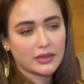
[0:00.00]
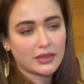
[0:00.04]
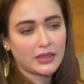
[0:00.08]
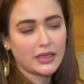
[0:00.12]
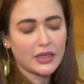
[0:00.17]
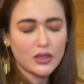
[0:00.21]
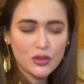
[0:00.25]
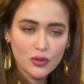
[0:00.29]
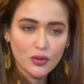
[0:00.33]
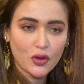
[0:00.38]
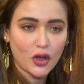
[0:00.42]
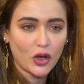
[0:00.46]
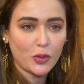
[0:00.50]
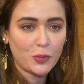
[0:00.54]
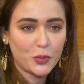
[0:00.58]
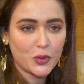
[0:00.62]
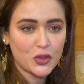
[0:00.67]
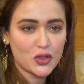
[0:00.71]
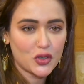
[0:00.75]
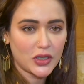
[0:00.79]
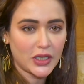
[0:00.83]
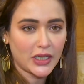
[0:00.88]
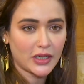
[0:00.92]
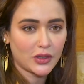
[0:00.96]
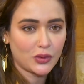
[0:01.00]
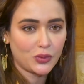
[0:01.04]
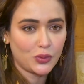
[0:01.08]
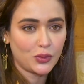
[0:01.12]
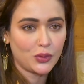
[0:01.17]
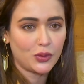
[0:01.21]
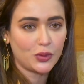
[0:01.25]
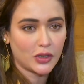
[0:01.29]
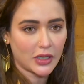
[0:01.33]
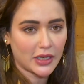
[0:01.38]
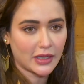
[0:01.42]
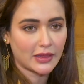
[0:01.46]
কিছু গল্প যদি
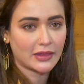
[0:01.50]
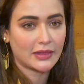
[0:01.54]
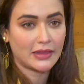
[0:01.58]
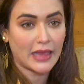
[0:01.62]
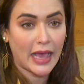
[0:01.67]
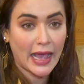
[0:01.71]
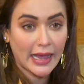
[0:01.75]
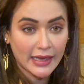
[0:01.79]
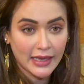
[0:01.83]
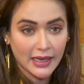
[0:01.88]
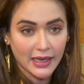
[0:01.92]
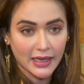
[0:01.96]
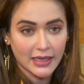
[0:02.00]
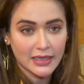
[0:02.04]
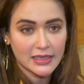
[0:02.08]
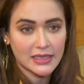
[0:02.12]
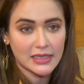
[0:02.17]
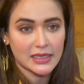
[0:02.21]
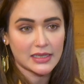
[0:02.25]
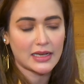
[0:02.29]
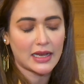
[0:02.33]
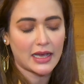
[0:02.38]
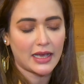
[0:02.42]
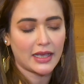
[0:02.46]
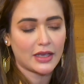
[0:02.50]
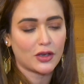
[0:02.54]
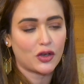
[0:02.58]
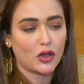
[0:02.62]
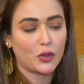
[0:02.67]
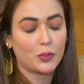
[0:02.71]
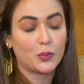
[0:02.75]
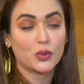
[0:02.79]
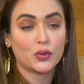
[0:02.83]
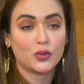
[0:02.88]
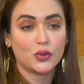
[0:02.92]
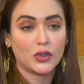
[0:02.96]
একটু দেখে যে না এই
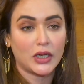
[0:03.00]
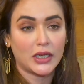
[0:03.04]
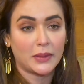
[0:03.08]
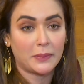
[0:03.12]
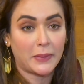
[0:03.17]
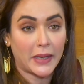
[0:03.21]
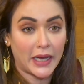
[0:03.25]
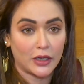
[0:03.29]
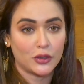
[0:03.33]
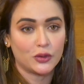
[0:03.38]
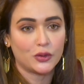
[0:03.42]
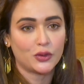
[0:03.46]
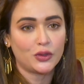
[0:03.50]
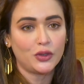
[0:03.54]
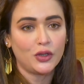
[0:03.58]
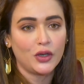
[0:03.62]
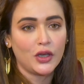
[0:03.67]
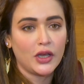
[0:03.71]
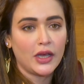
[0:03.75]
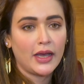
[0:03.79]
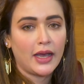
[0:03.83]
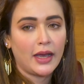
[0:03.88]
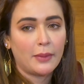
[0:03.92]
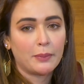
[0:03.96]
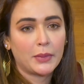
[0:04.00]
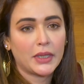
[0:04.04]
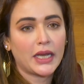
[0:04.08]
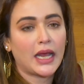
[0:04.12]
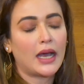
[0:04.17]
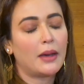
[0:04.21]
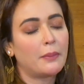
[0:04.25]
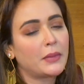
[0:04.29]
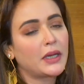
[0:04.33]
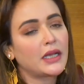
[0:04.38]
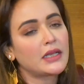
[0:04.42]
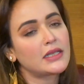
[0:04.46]
গল্পগুলো ভালো
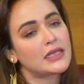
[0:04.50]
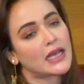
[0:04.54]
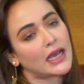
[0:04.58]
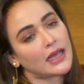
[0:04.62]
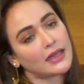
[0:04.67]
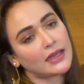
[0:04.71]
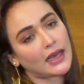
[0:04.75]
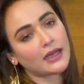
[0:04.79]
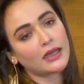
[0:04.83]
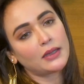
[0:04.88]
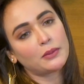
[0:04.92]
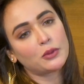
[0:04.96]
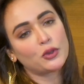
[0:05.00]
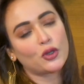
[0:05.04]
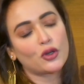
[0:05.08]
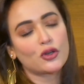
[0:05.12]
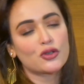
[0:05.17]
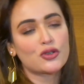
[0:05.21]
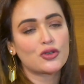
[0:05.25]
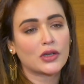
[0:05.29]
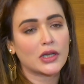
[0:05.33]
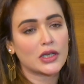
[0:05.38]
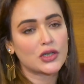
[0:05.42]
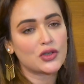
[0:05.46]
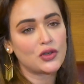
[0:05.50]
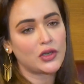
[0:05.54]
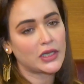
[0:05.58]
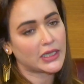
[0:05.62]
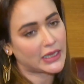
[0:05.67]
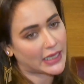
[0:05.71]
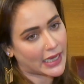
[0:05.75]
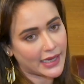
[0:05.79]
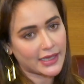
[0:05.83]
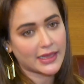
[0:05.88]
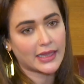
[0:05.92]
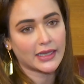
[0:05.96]
মানে আমরা যা দেখাবো দর্শক আসলে
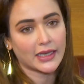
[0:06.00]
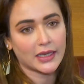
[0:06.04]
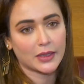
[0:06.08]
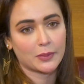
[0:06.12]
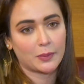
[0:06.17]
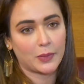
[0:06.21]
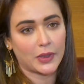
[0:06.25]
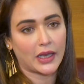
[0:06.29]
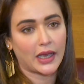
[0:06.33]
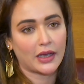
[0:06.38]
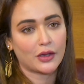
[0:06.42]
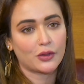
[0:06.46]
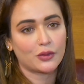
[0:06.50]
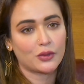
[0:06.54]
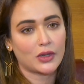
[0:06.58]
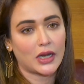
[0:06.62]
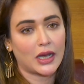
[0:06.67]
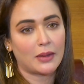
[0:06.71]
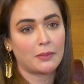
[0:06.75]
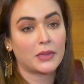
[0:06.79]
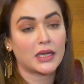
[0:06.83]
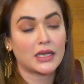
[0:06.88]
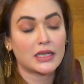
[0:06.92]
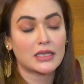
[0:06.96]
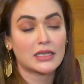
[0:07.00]
তাই দেখবে এখন আমরা